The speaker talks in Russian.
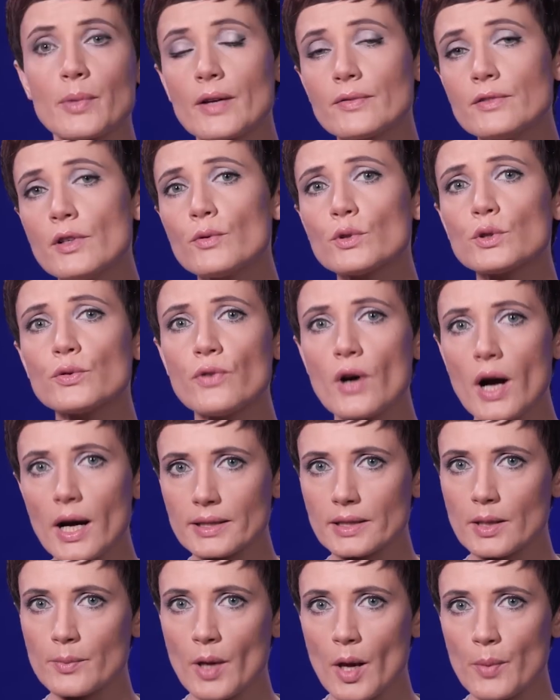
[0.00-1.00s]
Правда, вот
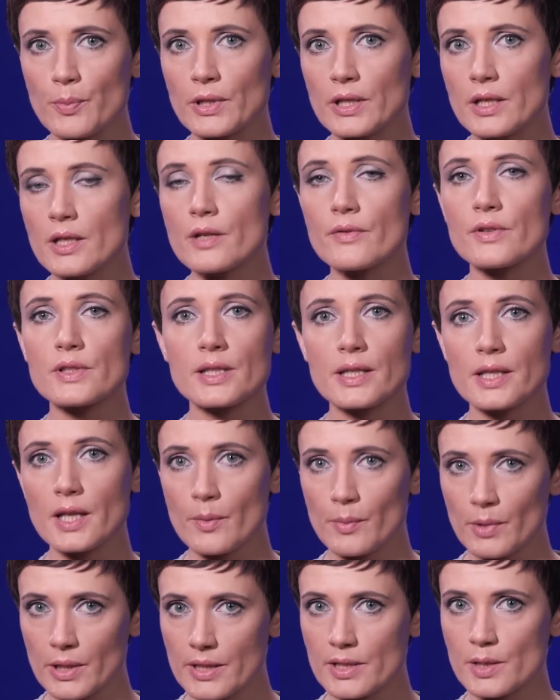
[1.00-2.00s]
фактами оперировать
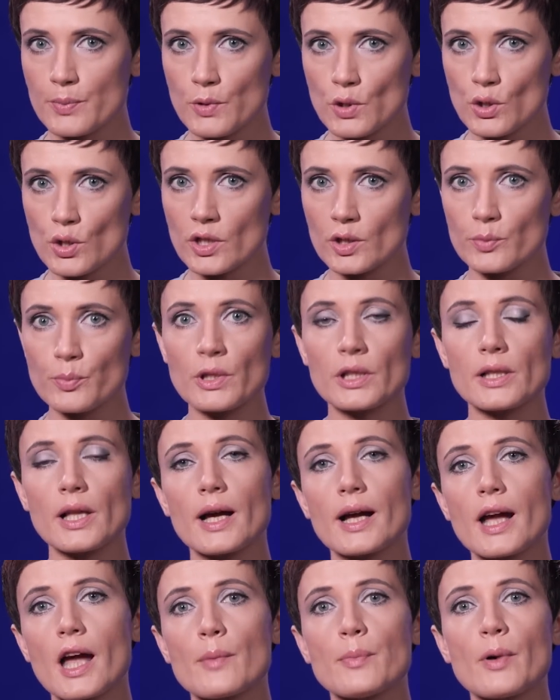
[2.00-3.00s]
Кремль не спешит,
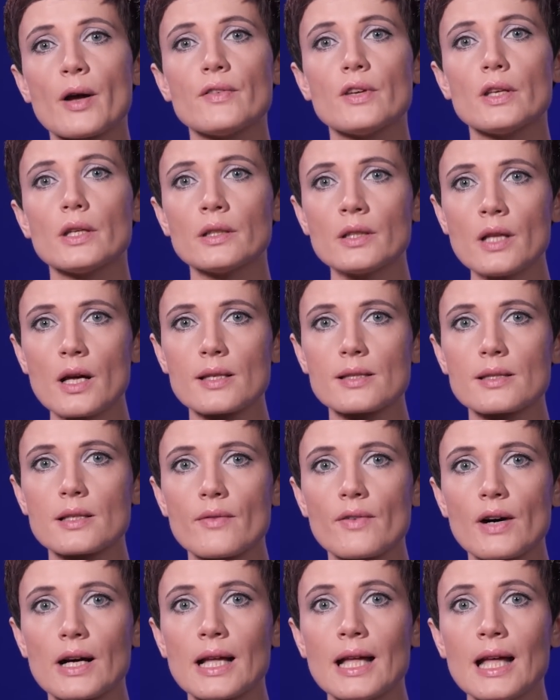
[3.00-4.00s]
предлагая поверить на
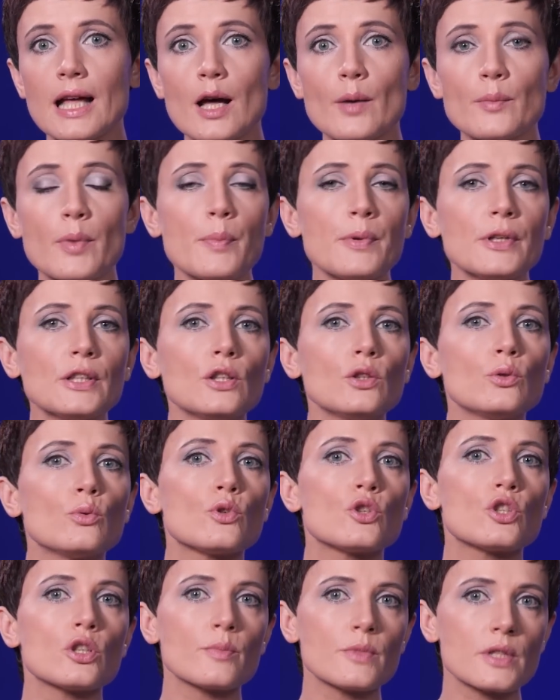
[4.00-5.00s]
слово. По
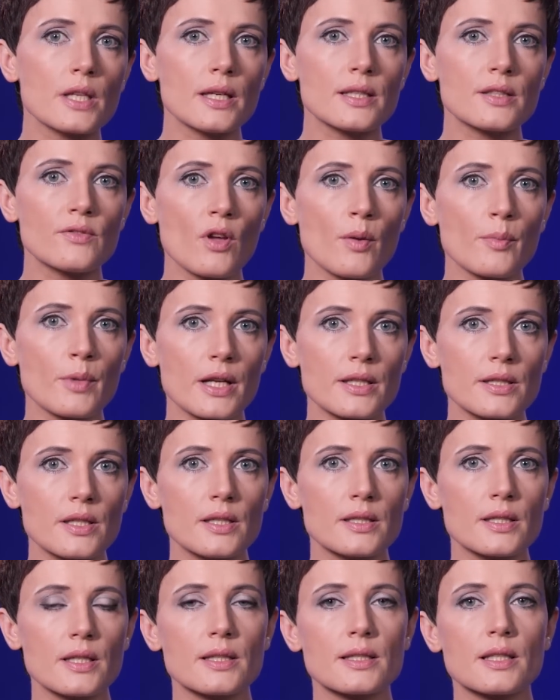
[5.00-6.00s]
предыдущим действиям
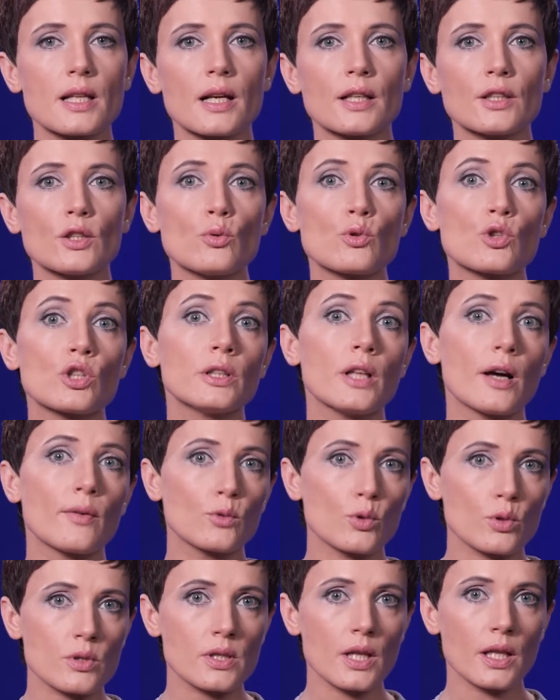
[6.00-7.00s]
российской стороны уже
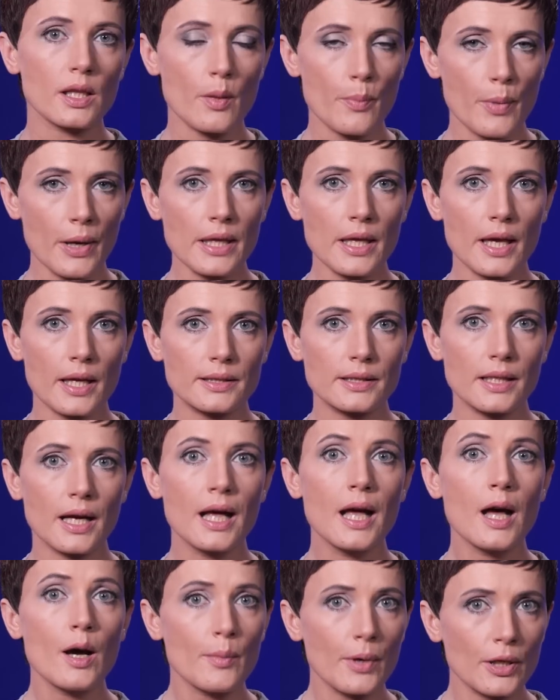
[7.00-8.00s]
давно стало понятно,
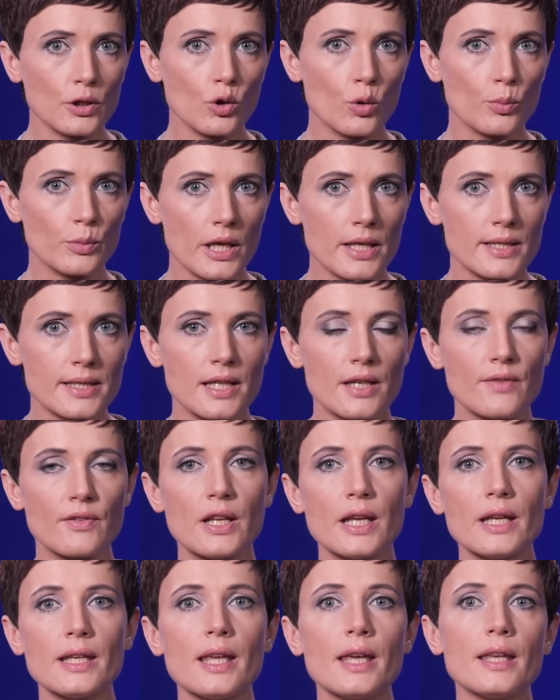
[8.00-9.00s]
подобные
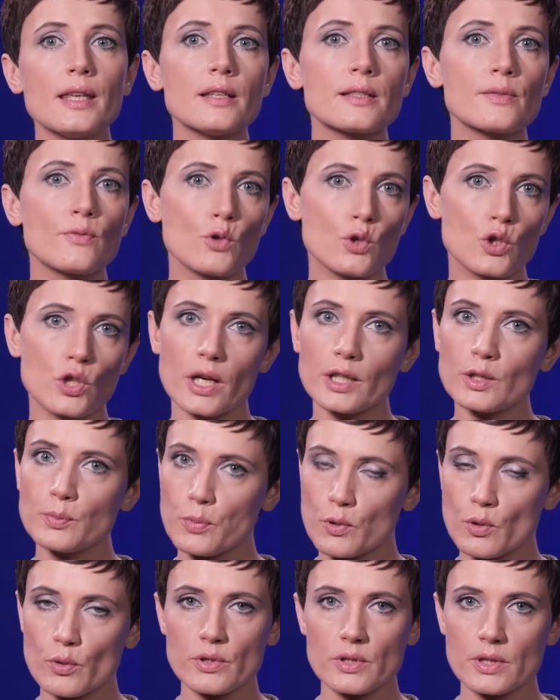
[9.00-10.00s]
заявления не звучат
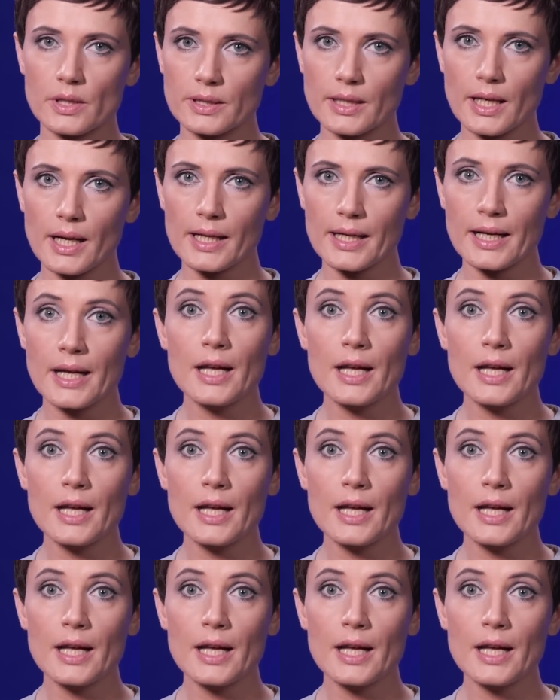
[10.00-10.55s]
просто так.